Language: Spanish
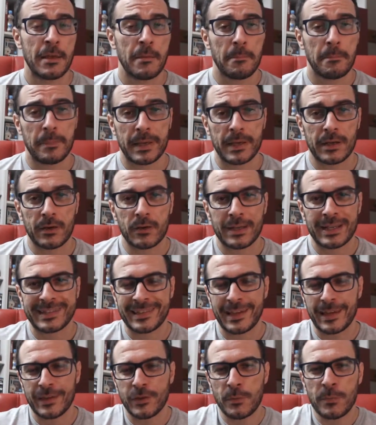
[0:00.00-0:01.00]
pero que
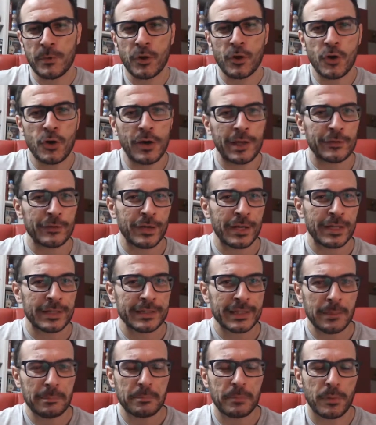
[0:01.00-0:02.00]
se ha ido prolongando en
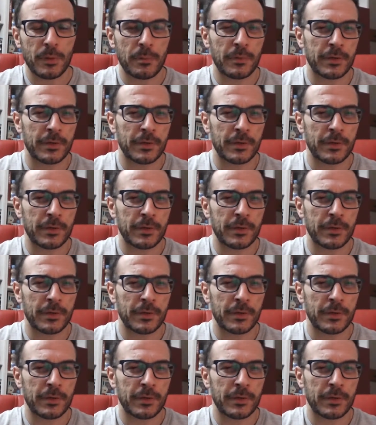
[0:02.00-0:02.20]
el tiempo,